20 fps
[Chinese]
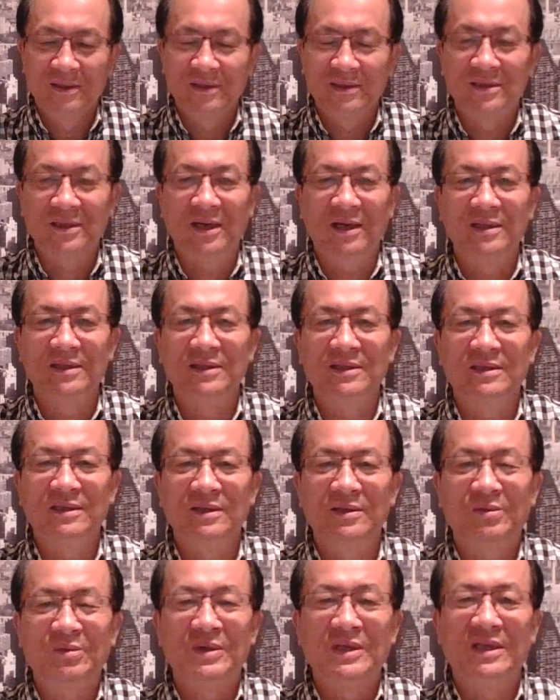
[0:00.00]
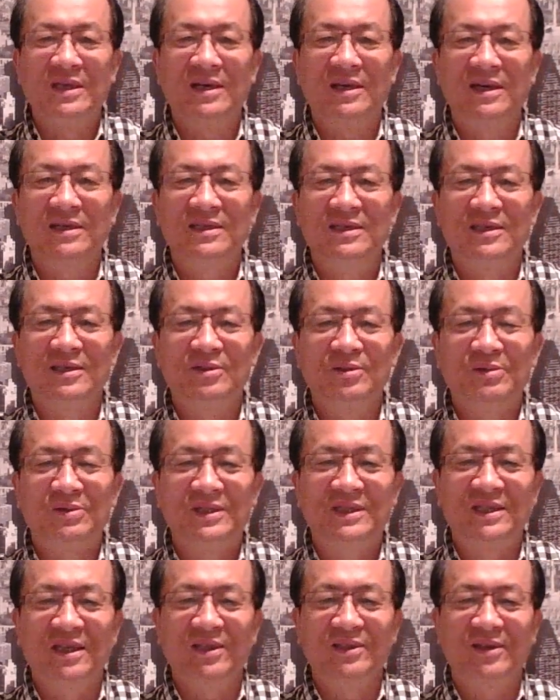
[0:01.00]
这样的一个规定啊，其中都
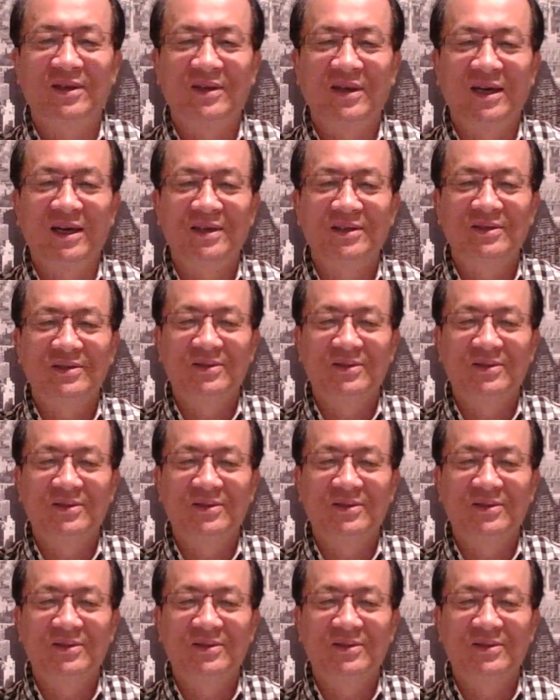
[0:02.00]
讲到了啊，